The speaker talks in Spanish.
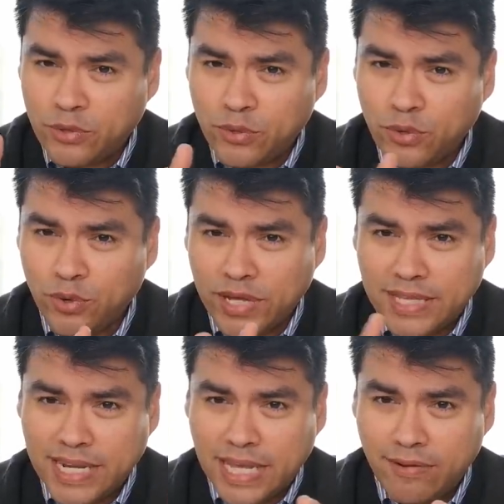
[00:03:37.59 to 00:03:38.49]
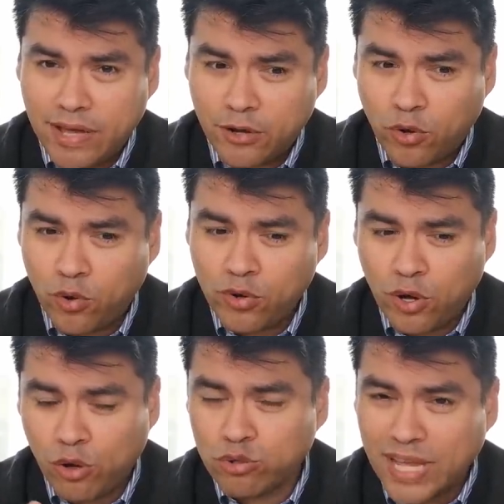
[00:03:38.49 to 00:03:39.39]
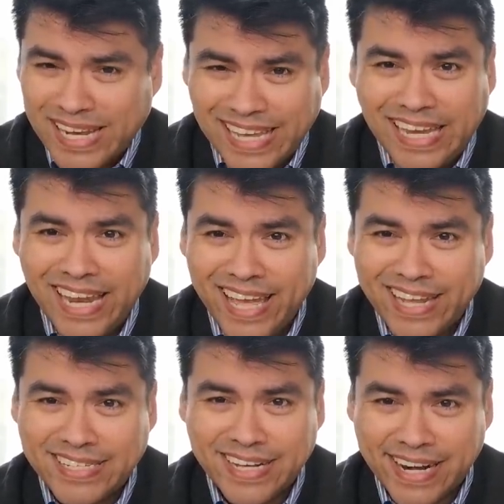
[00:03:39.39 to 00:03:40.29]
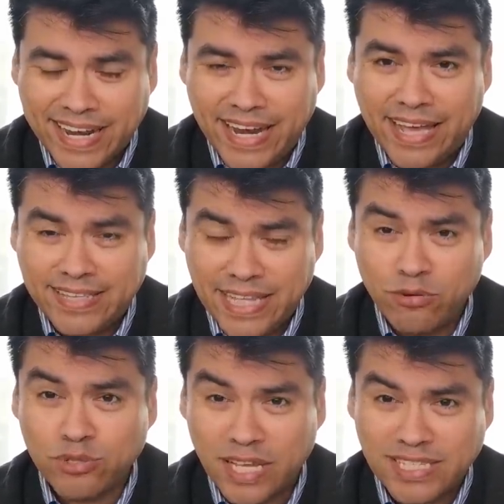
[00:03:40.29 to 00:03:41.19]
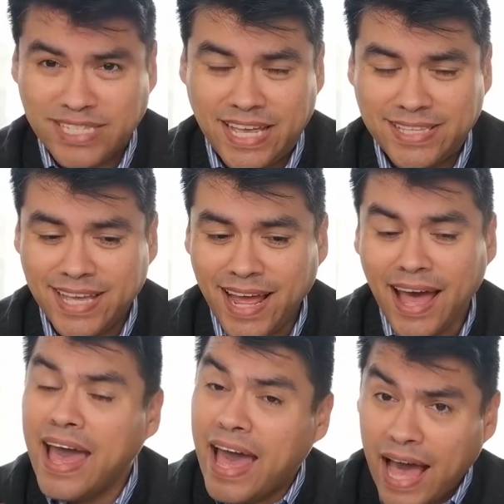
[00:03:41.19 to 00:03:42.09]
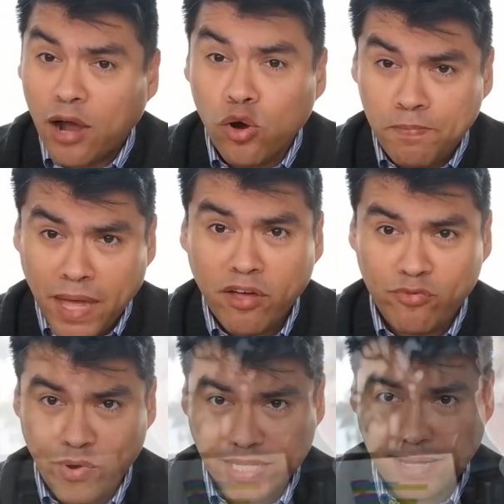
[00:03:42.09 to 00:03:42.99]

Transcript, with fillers: a todo lo que tiene que ver con los alquileres recreativos, etcétera, ha golpeado